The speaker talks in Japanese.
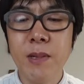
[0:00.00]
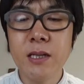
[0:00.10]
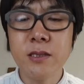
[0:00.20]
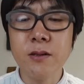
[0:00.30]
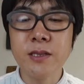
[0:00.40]

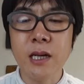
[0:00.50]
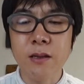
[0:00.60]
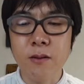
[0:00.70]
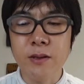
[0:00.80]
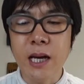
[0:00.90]
みっちょんさ
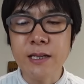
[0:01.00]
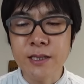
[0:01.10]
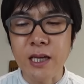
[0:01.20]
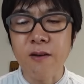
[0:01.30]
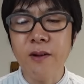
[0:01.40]
んの大
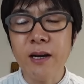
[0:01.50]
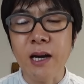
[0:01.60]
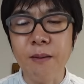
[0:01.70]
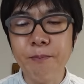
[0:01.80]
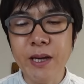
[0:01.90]
好きは
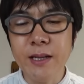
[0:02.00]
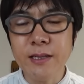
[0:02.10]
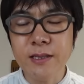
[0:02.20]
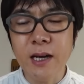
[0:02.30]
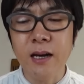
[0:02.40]
完璧
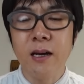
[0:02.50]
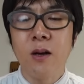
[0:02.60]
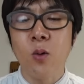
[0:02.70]
ですが、